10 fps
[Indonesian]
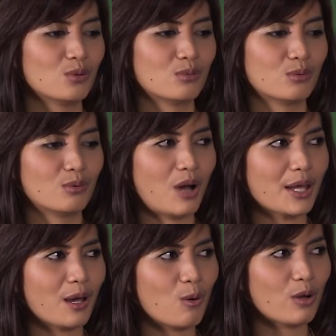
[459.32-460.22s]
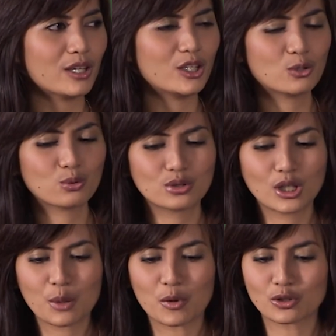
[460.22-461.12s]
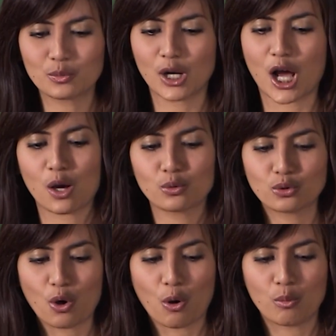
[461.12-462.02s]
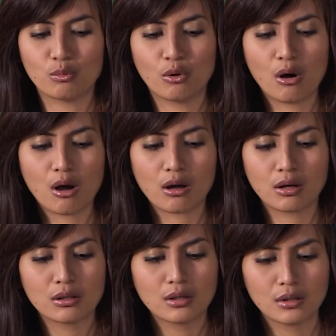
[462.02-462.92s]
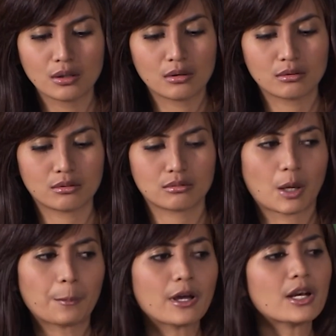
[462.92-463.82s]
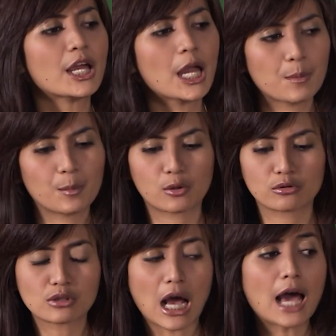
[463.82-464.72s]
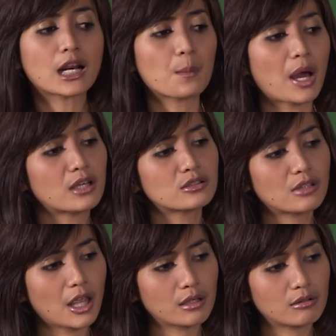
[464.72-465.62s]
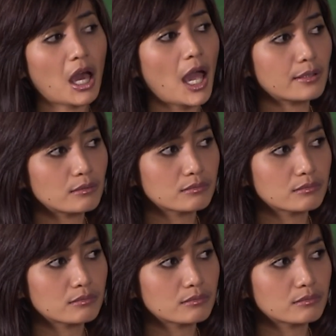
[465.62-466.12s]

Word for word: Tuh, ayah ya kok kayak gitu sih? Masa bilang aku sombong? Nah, tapi kan ayah emang baru sekarang makan steak, ya kan?